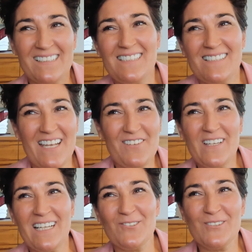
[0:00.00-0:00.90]
diese
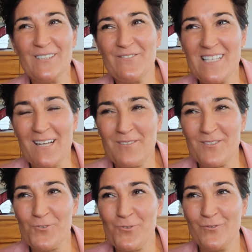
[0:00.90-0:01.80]
Entwicklung, wie sagt
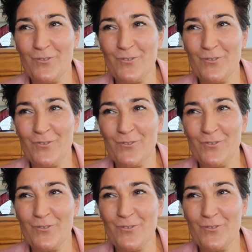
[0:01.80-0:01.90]
man so schön,